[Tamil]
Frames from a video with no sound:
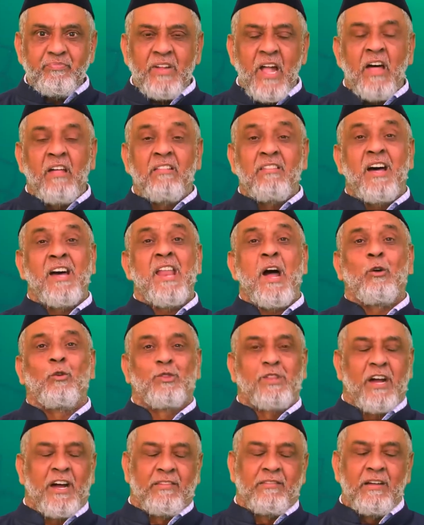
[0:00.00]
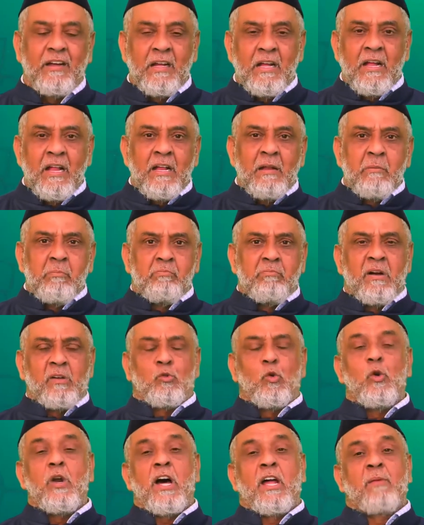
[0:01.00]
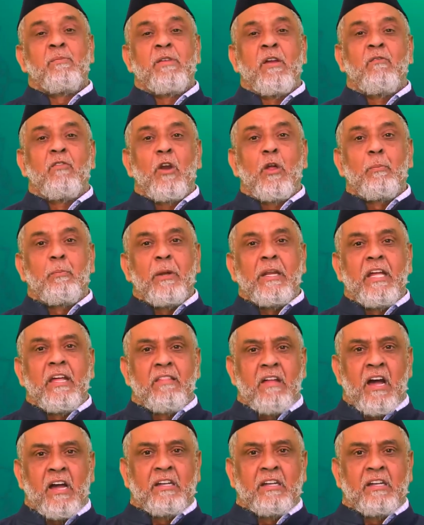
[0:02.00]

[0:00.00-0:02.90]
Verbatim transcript: அதுதான் அவுத்தாத் கூடாரம் எவ்வளவு பெரியதாக